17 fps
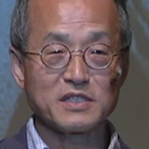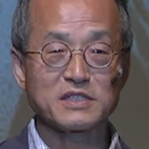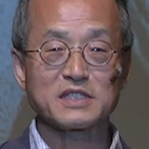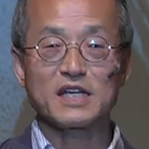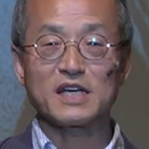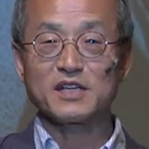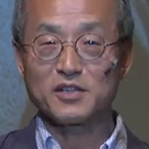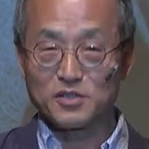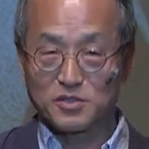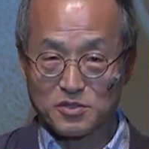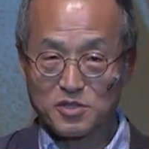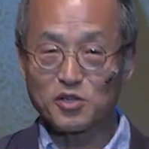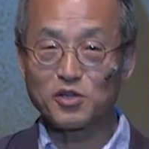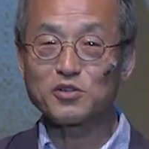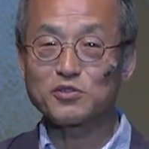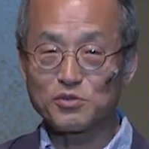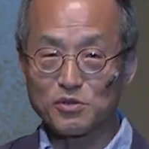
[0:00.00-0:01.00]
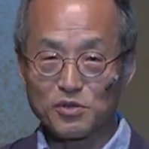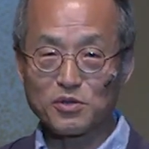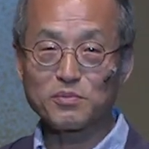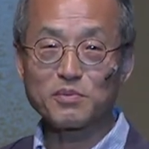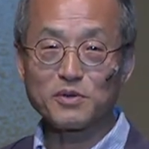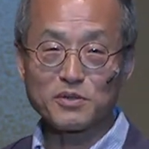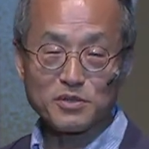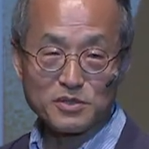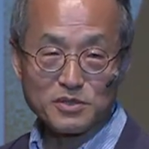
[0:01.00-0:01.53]
자연적으로
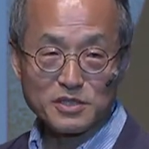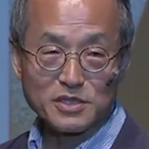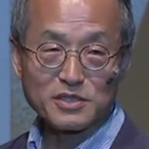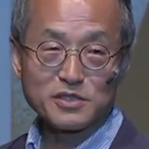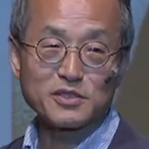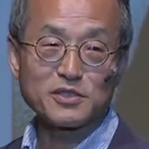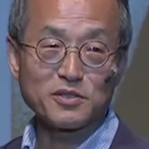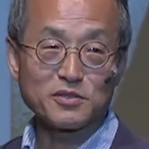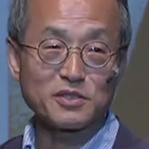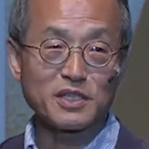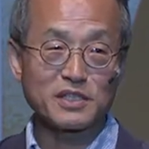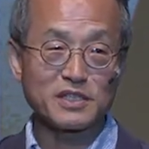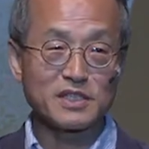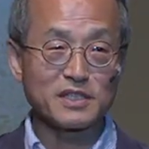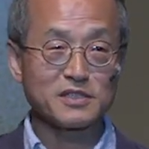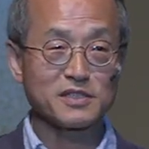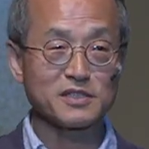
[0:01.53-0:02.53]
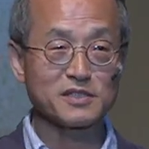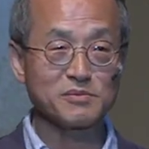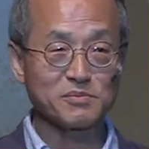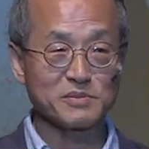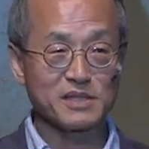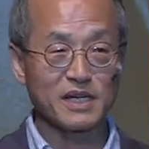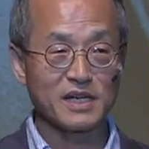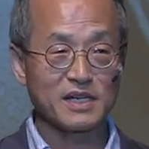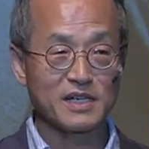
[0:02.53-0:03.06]
벌어지는 선택이란
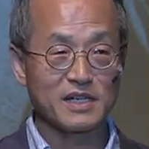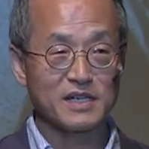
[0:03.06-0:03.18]
뜻입니다.